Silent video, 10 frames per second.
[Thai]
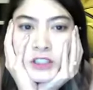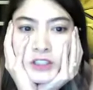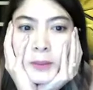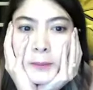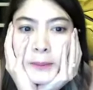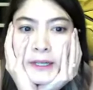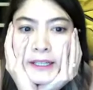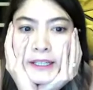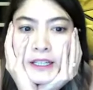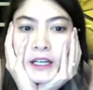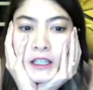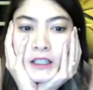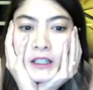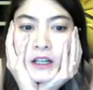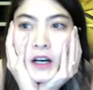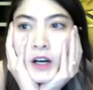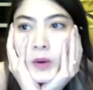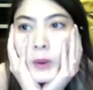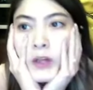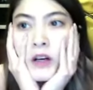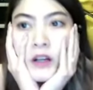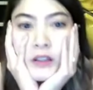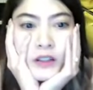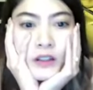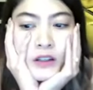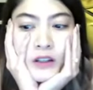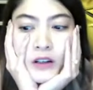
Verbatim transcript: ำไมหน้าถึงขาวขนาดนี้อ่ะ